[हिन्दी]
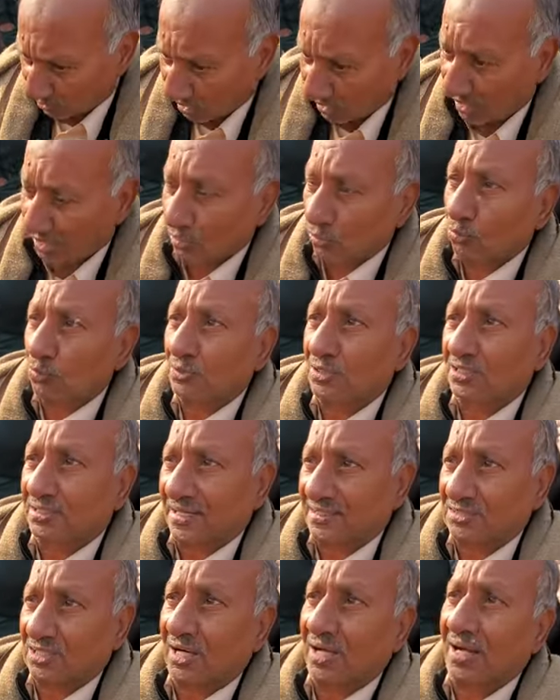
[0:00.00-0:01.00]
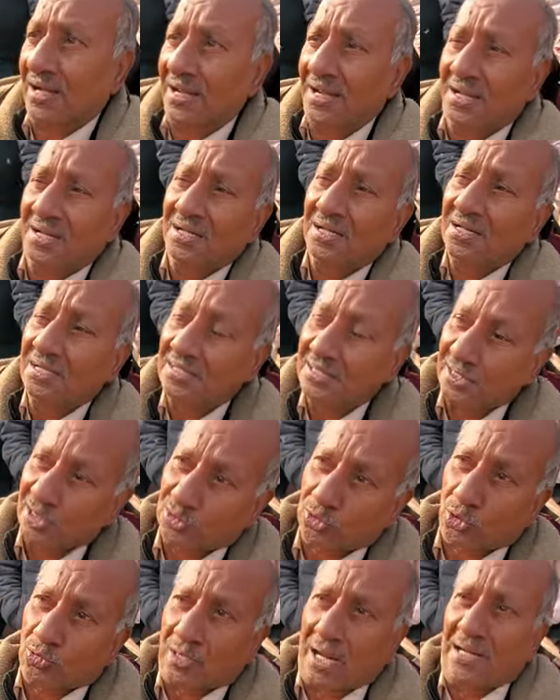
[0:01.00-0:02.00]
काला कानून ये टैक्स लगाया
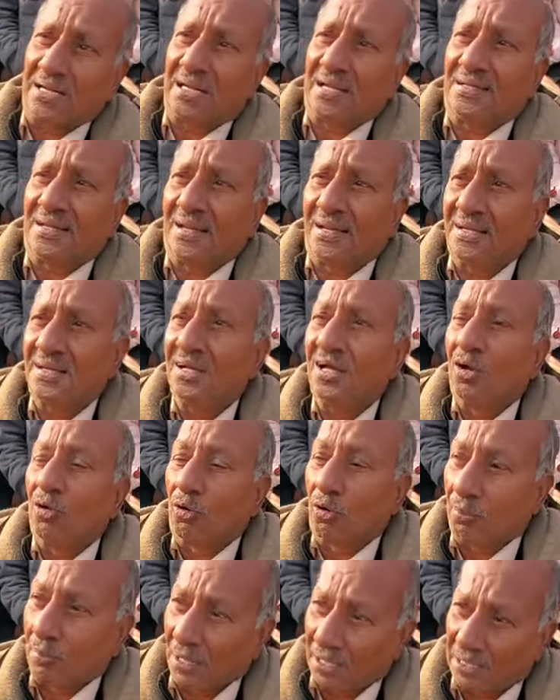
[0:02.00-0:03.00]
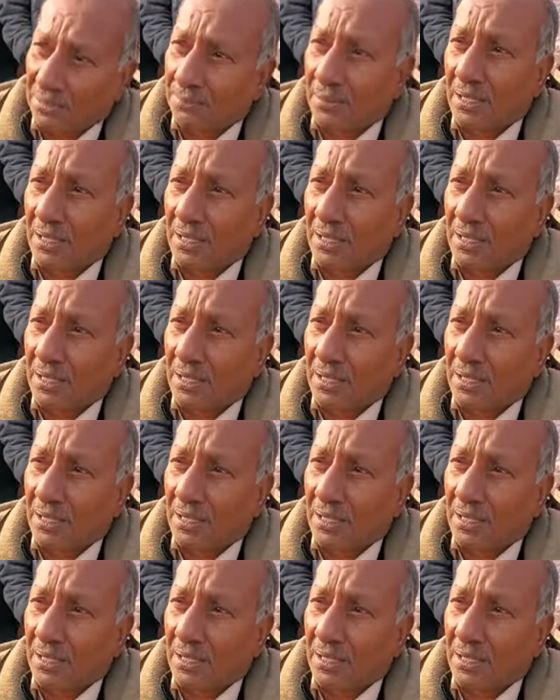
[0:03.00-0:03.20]
इसको टाल लिया जाए और बाकी